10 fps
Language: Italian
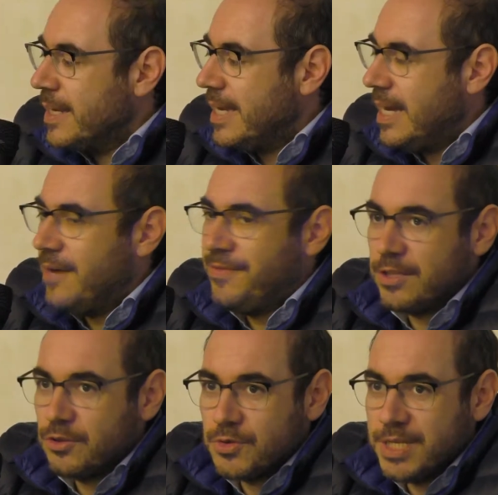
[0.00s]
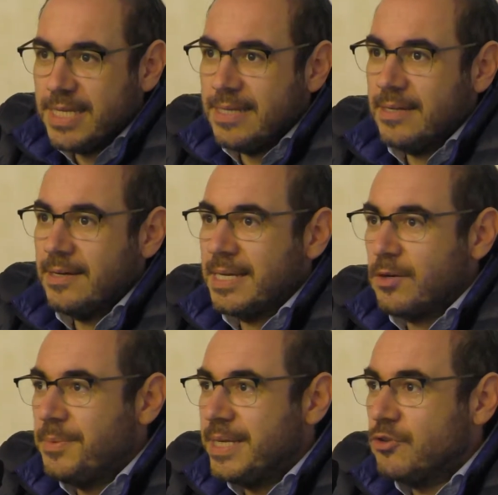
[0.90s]
che ha fatto sì eh,
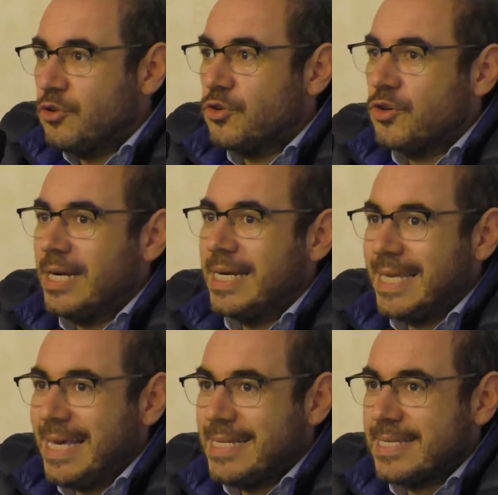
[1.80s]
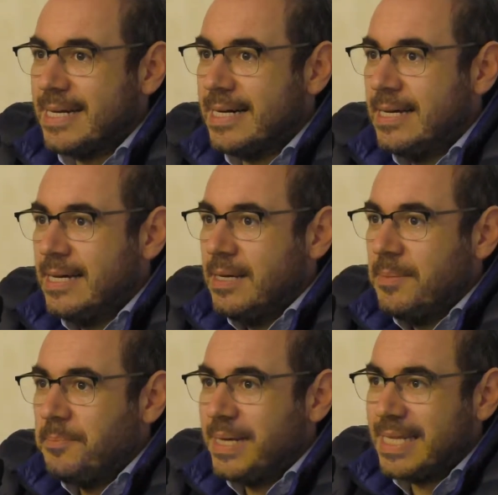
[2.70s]
come intorno alla chiesa
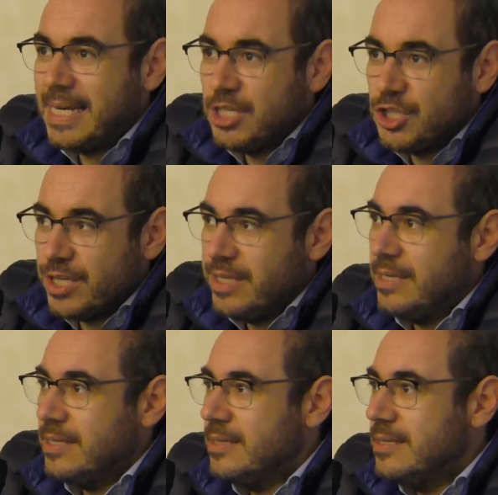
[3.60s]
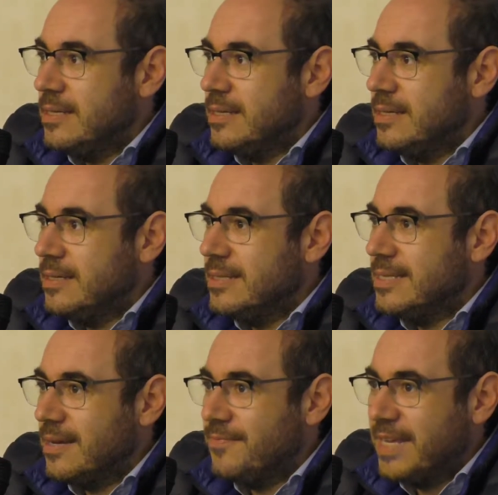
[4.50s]
matrice di, di, di
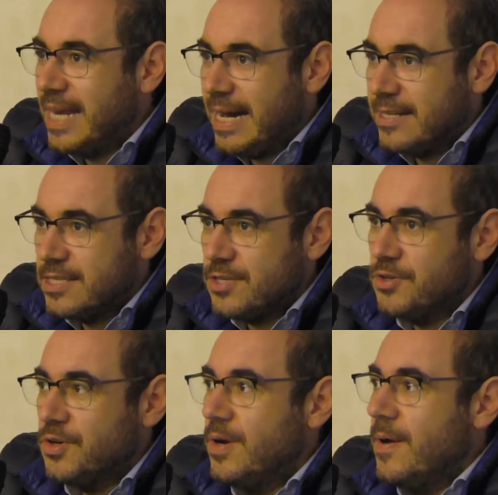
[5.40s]
San Venanzio,